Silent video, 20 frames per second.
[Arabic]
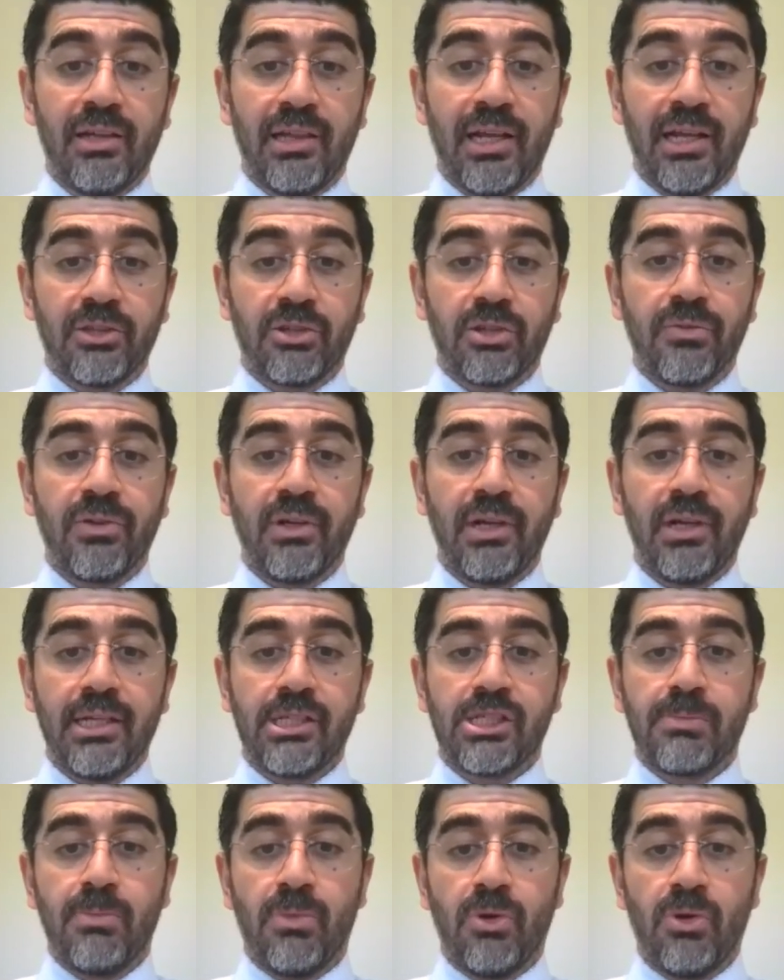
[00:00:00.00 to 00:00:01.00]
لطفل
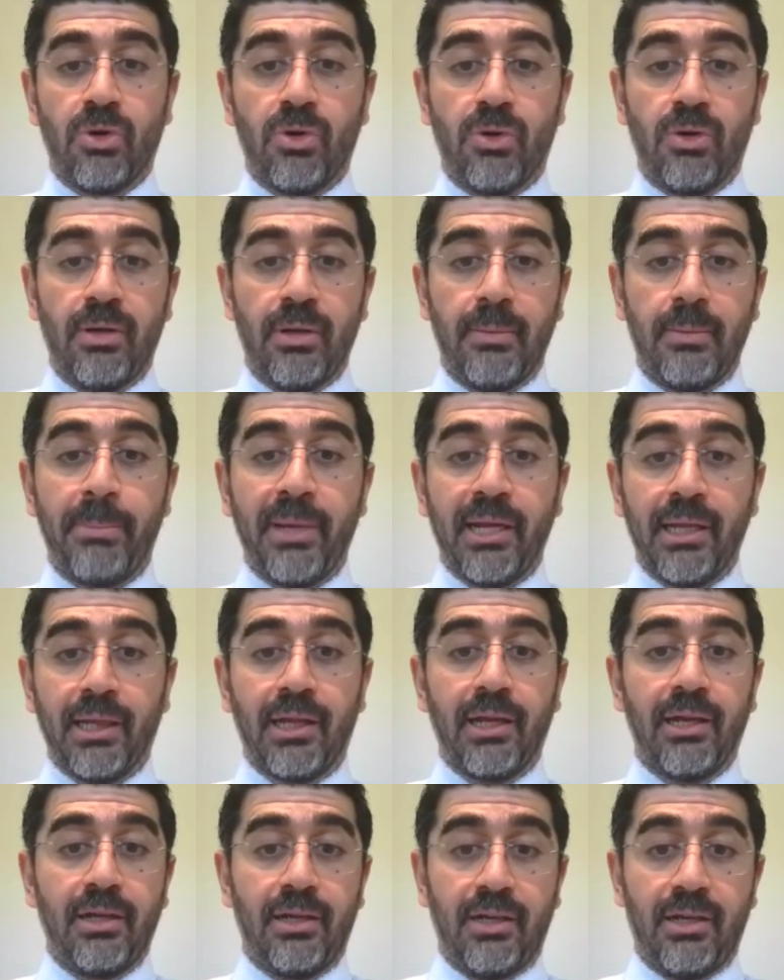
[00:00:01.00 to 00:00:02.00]
اسمه
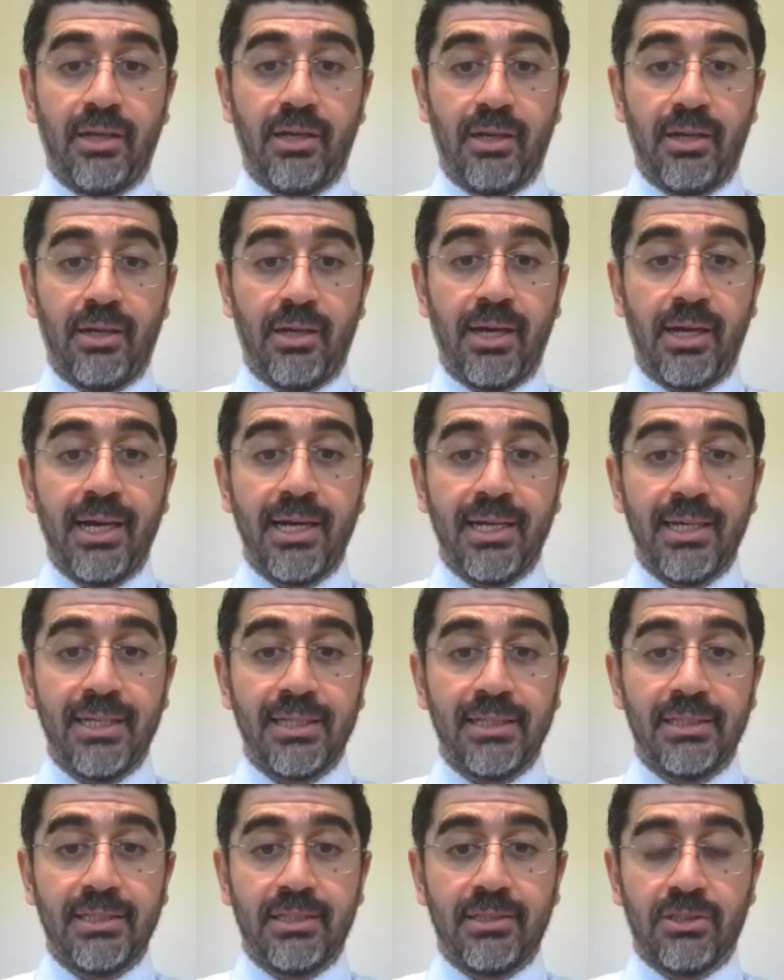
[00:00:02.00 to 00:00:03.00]
بيل آه
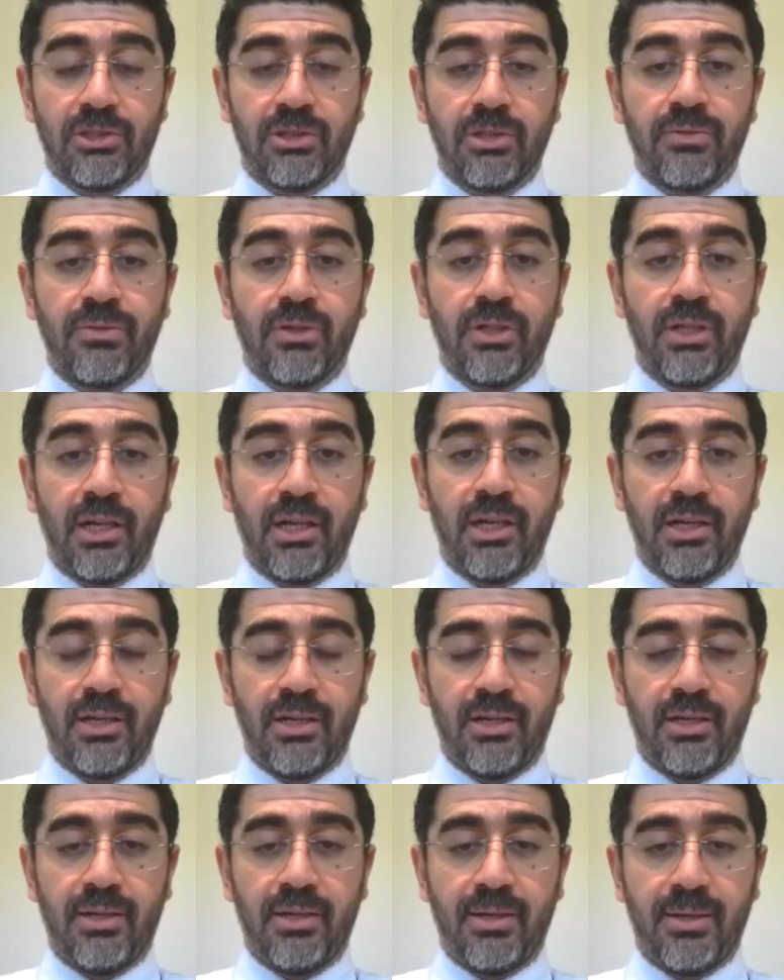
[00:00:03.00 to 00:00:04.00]
هذا الطفل
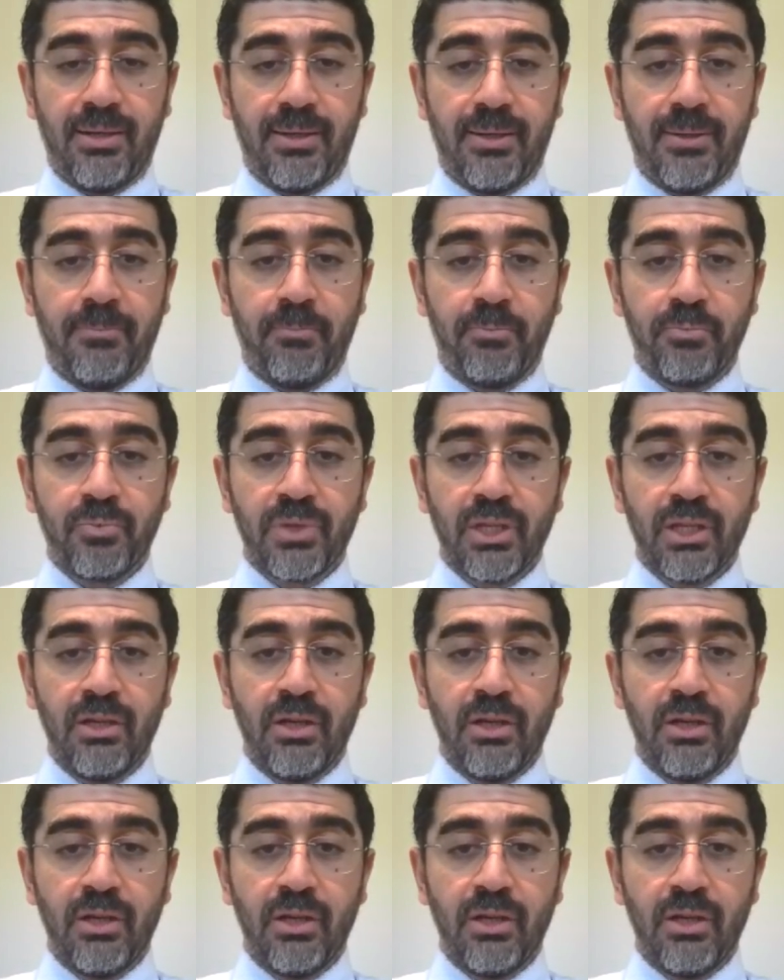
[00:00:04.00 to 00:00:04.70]
آه